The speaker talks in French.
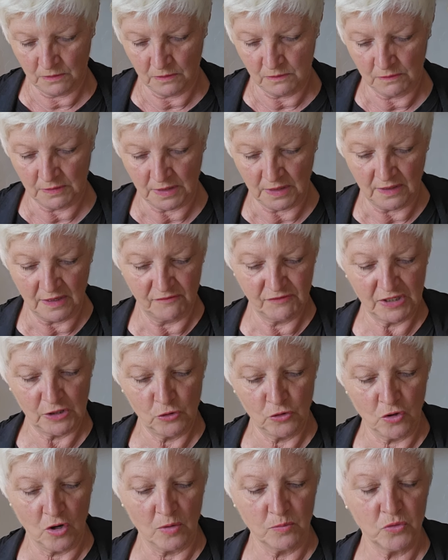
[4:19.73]
Ouais. Avec
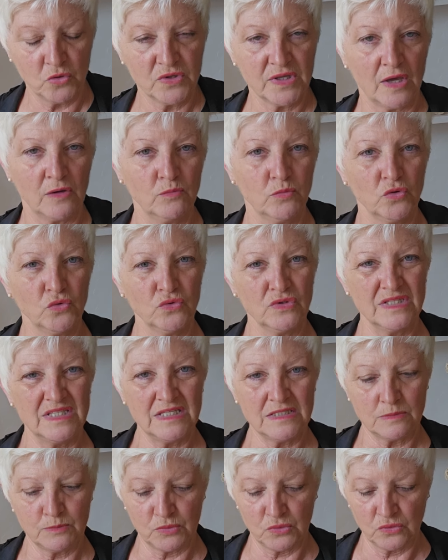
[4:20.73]
le corbeau, il y a eu beaucoup de
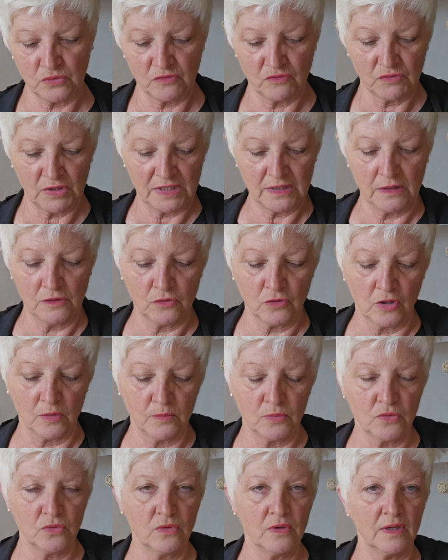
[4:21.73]
disputes. Vous voyez le
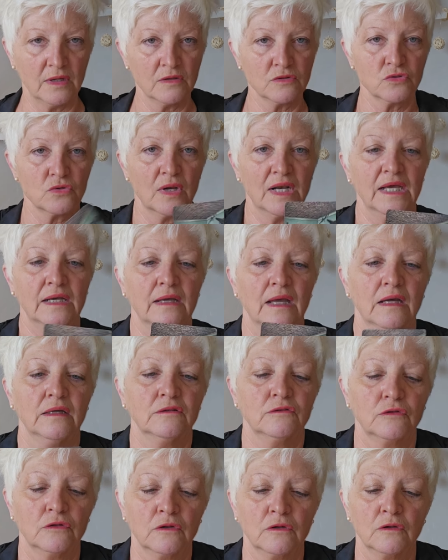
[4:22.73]
corbeau hein, sur la
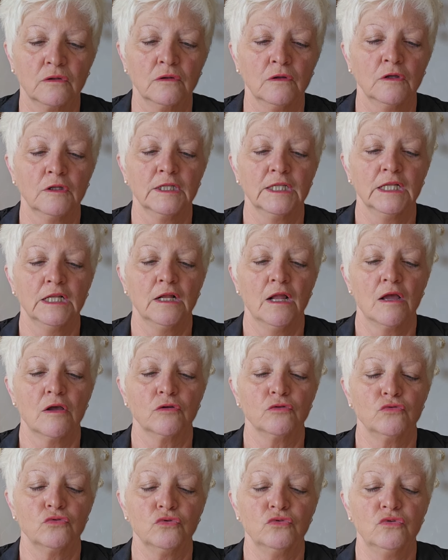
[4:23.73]
carte
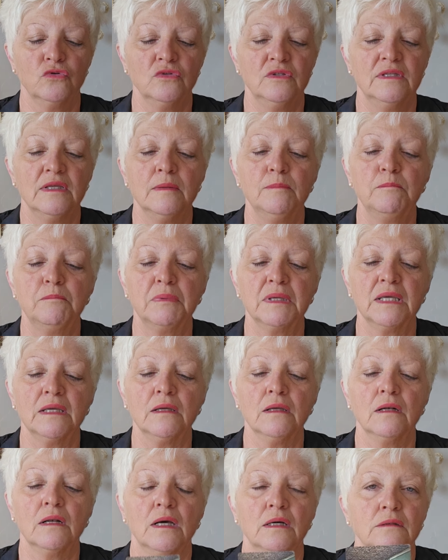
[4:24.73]
du
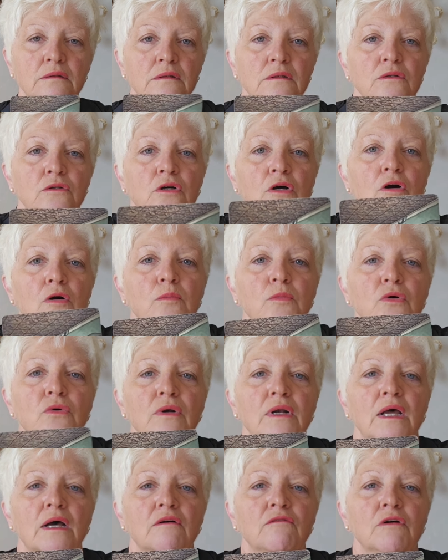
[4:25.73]
2DP, là, le corbeau,
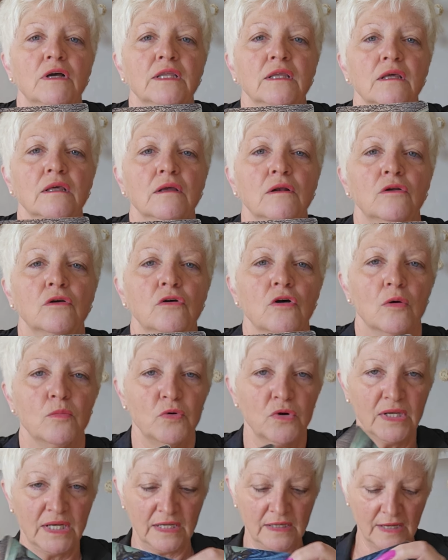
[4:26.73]
là, vous voyez. Le
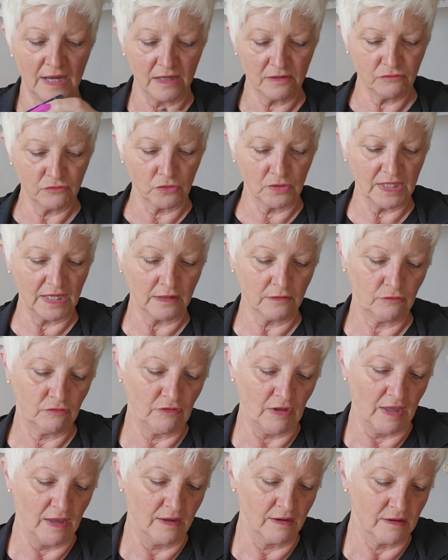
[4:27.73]
corbeau, il est là, il vous regarde
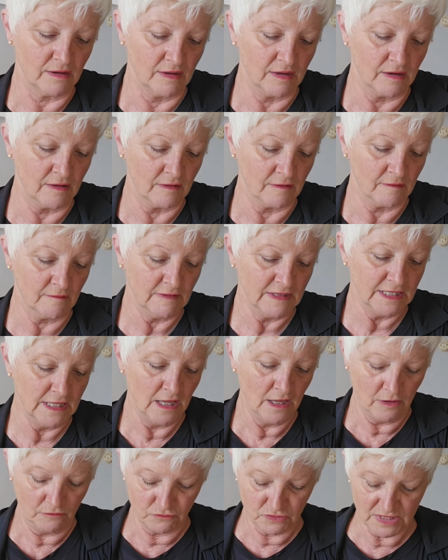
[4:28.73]
faire. Euh,
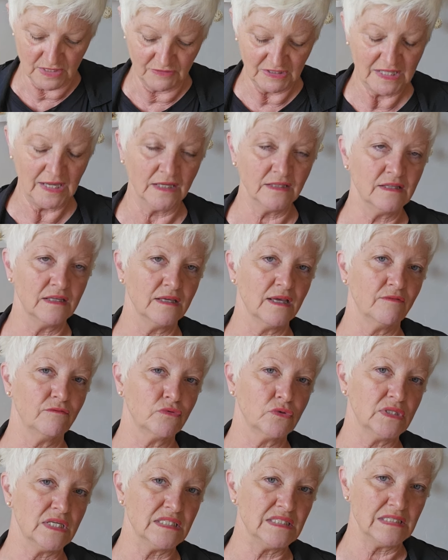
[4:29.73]
vous avez tardé à
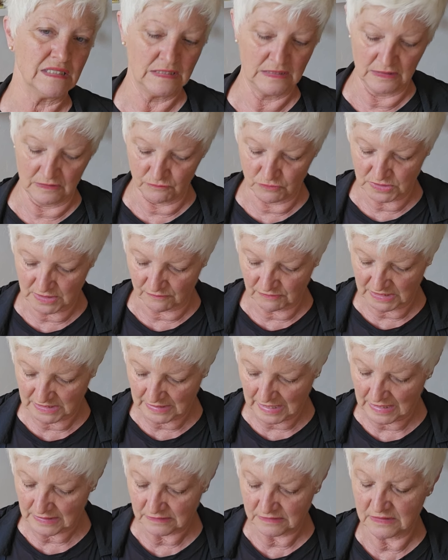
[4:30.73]
vous décider, vous avez
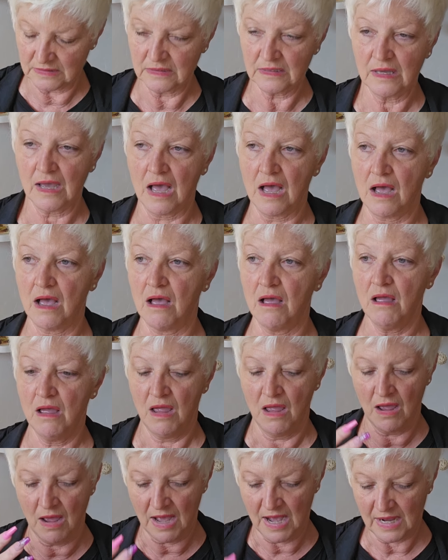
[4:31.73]
tardé à,
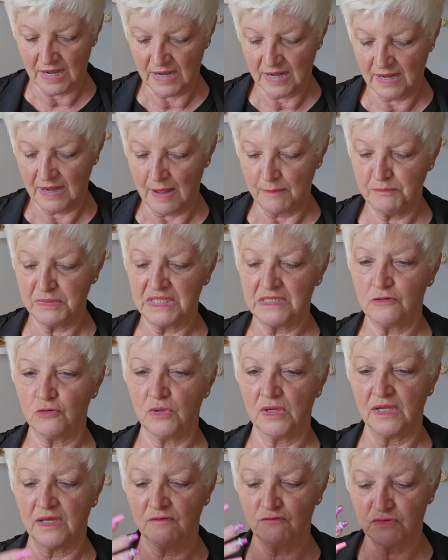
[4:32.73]

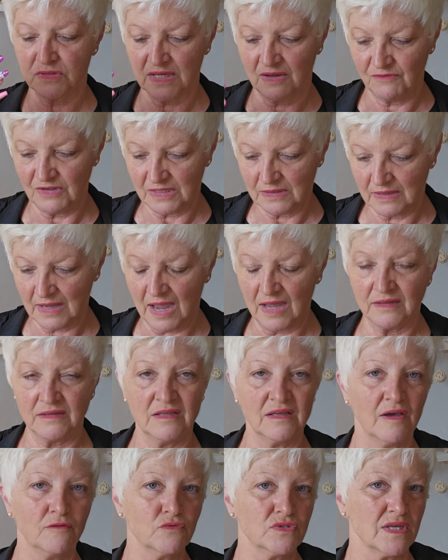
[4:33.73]
capituler, vous avez
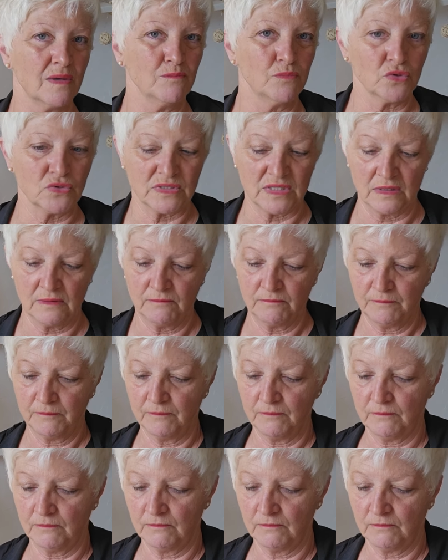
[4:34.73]
tardé à vous imposer. Hmm.